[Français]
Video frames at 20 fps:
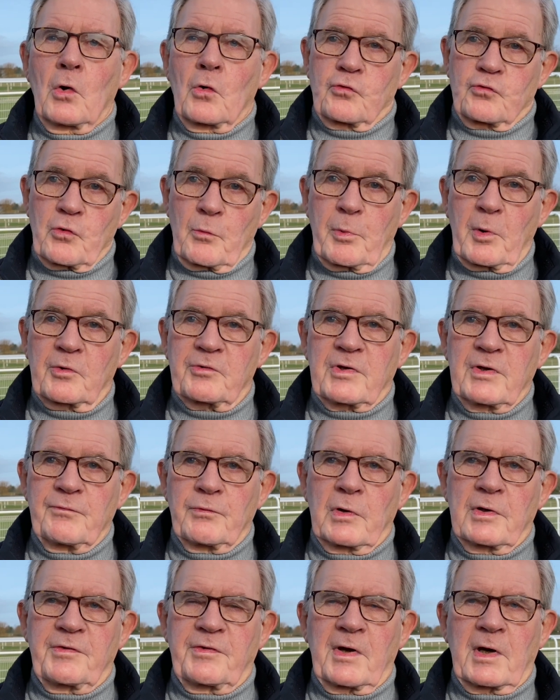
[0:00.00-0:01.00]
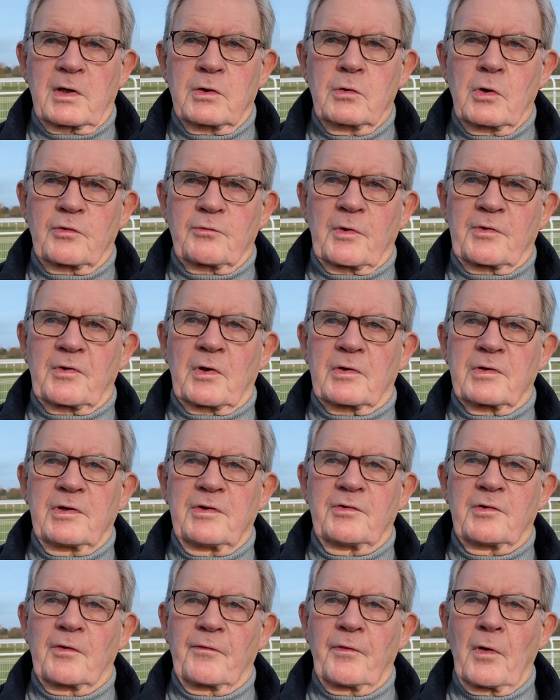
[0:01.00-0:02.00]
Je pense qu'il faut être sérieux à
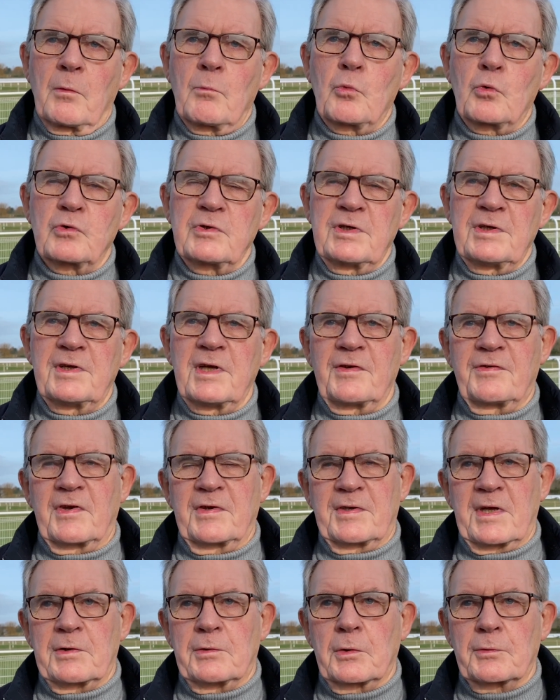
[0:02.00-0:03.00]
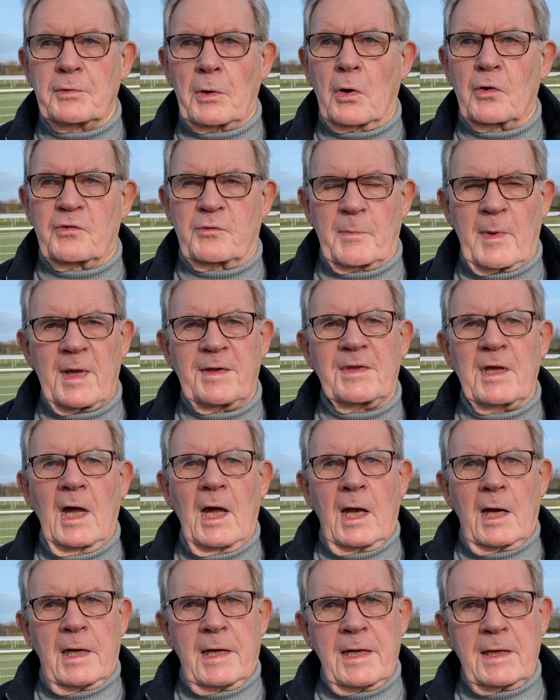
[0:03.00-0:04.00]
79 ans. Mon idée, c'était de transmettre
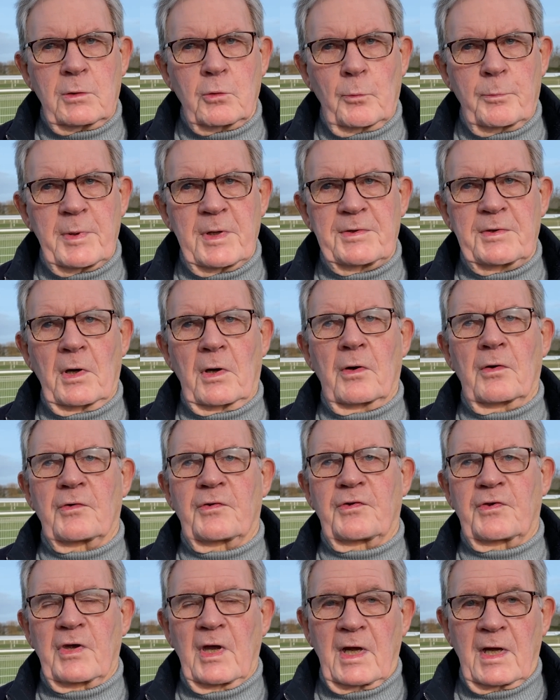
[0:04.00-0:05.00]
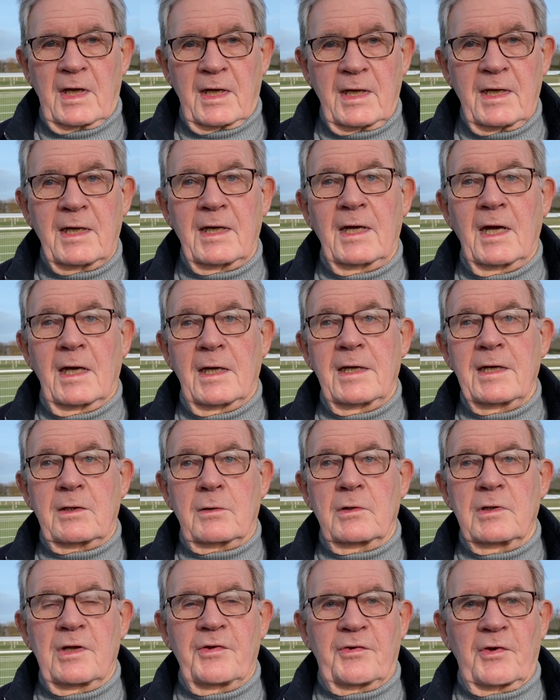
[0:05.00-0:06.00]
les compétences et les
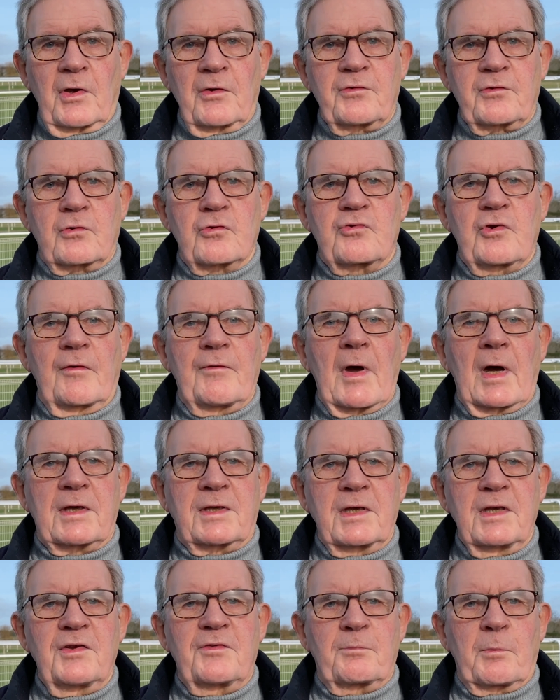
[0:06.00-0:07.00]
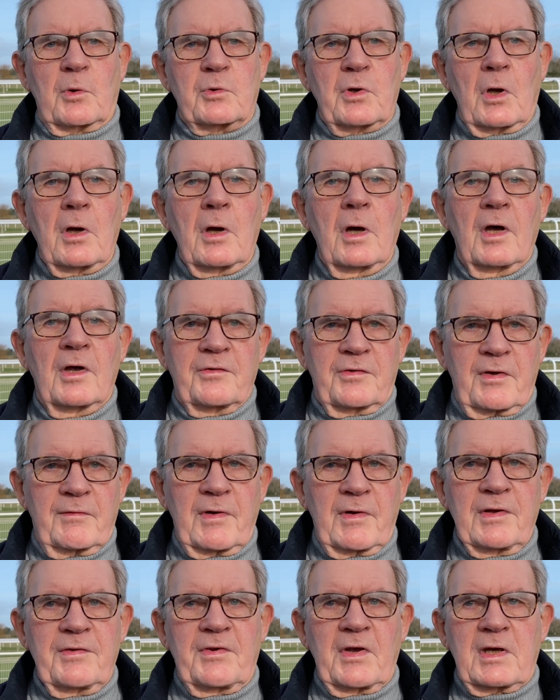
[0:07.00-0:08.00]
connaissances que j'avais acquises pendant ces
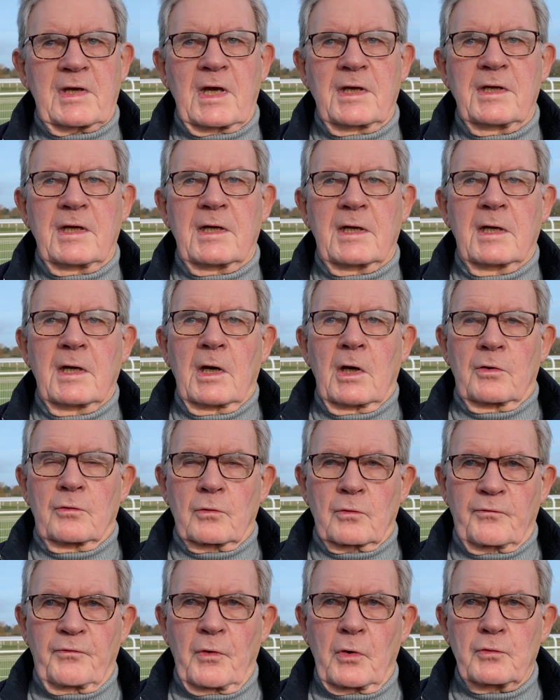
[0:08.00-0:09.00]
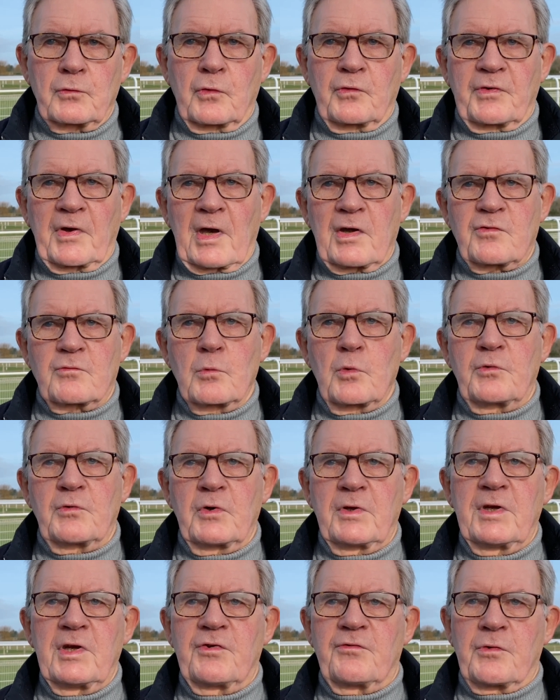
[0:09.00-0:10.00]
25 années. Donc fort de ça, je me suis
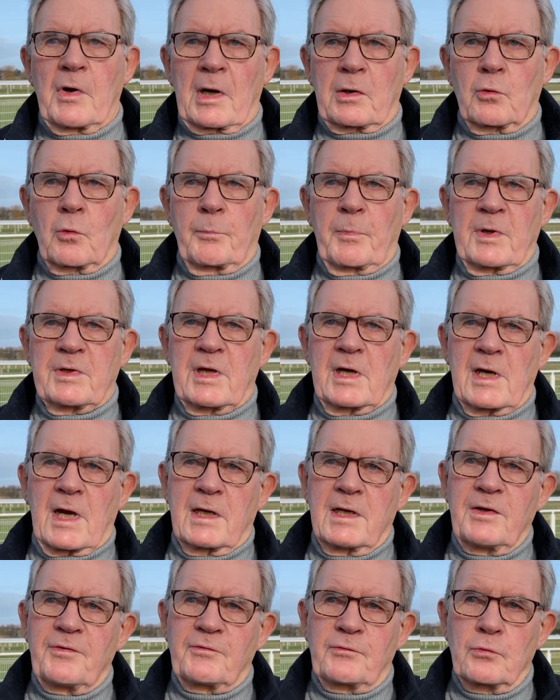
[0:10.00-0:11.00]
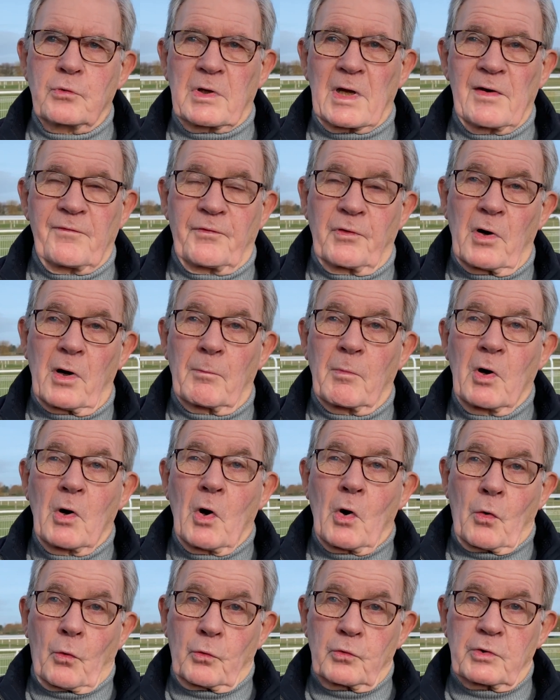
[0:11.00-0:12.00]
dit, je vais accompagner la liste. Sous quelle forme
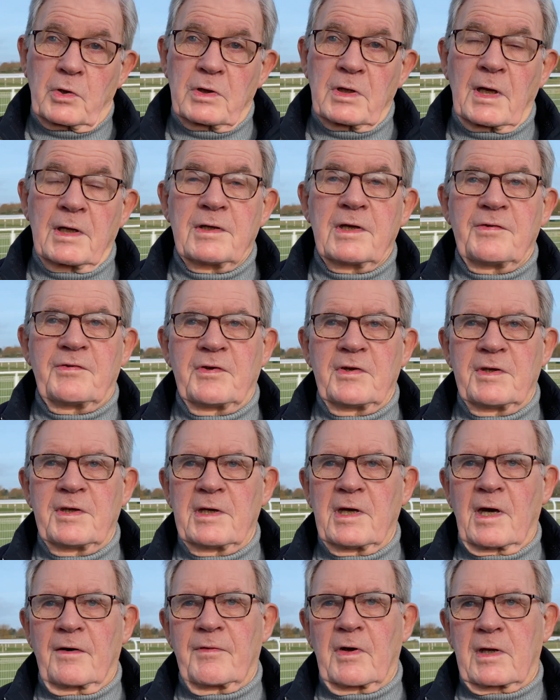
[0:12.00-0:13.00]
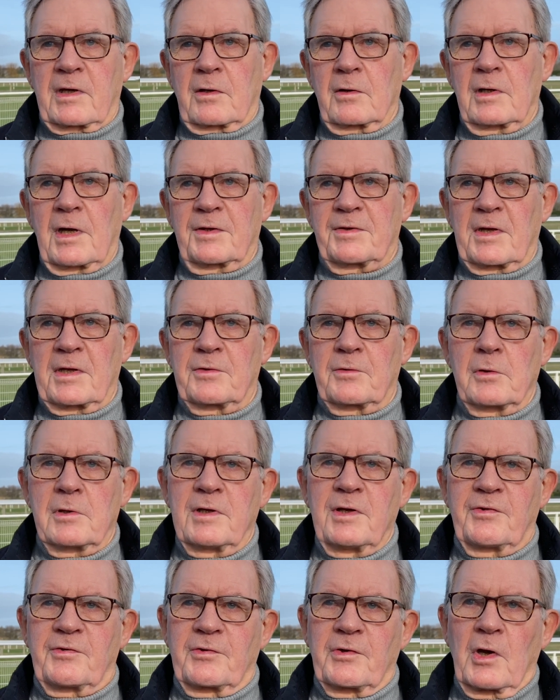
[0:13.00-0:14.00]
On en a décidé avec euh, la tête de
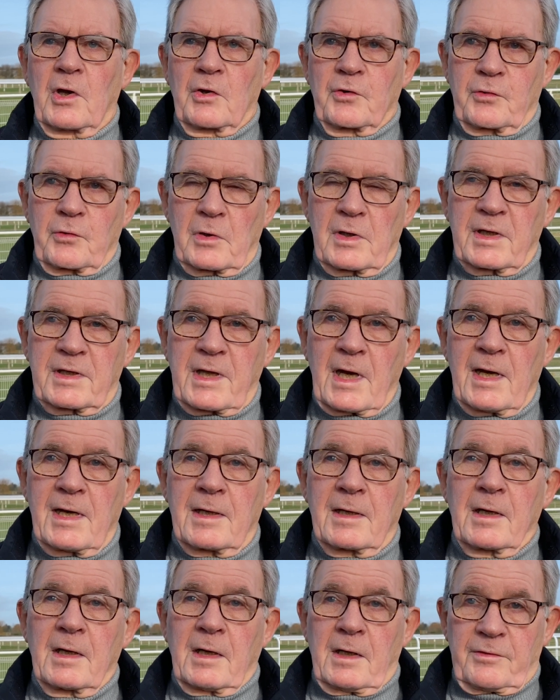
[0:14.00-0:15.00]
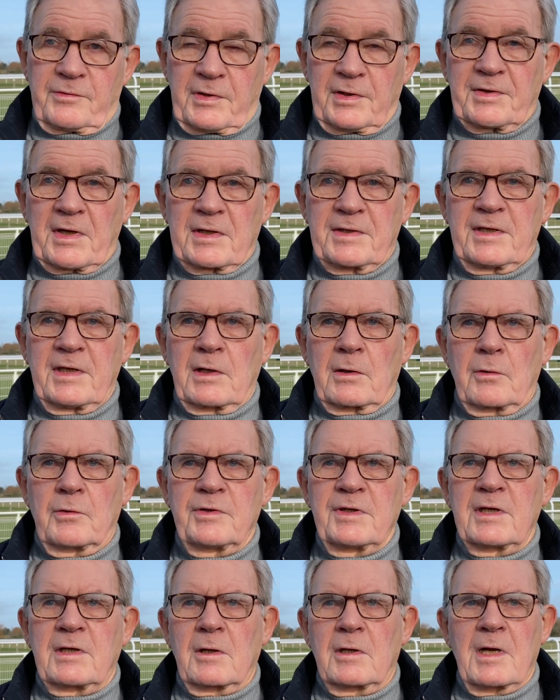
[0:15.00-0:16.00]
lys sur lesquelles, c'est-à-dire euh,
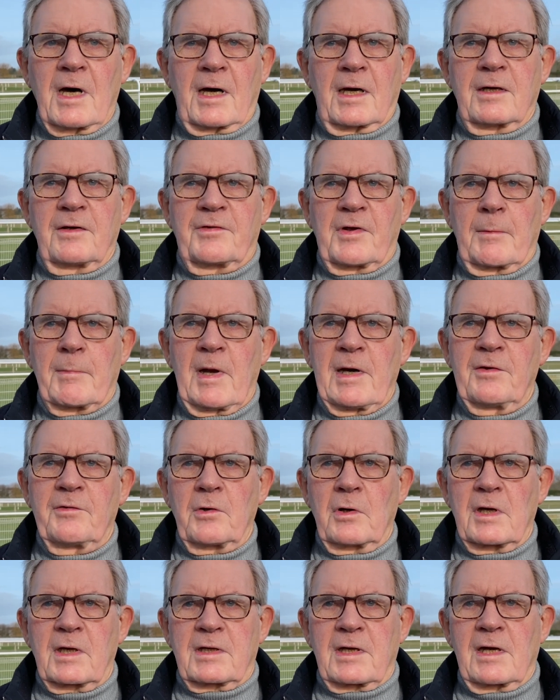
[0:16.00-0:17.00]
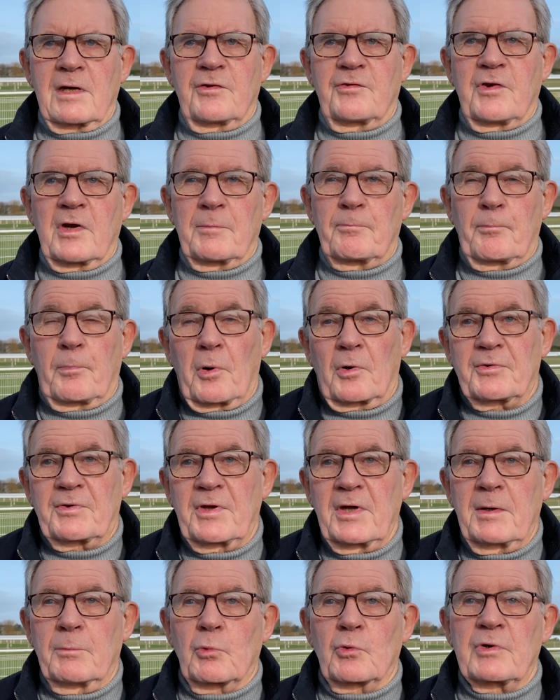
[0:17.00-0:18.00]
Nicolas et Isabelle, sur laquelle j'ai
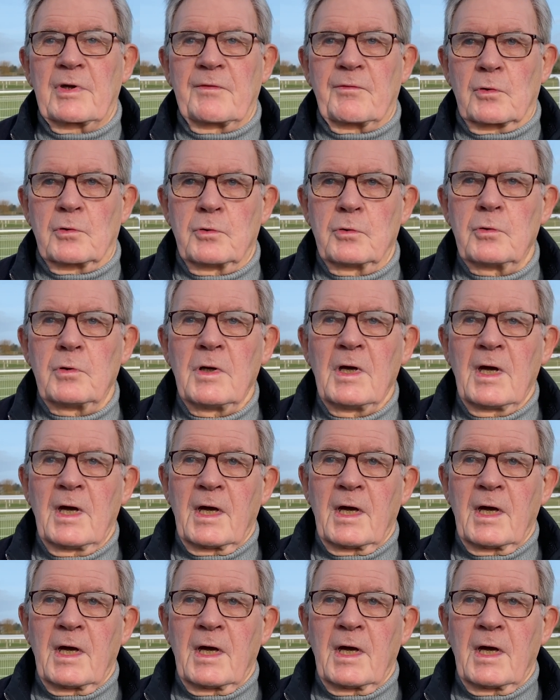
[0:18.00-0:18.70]
porté mon dévolu.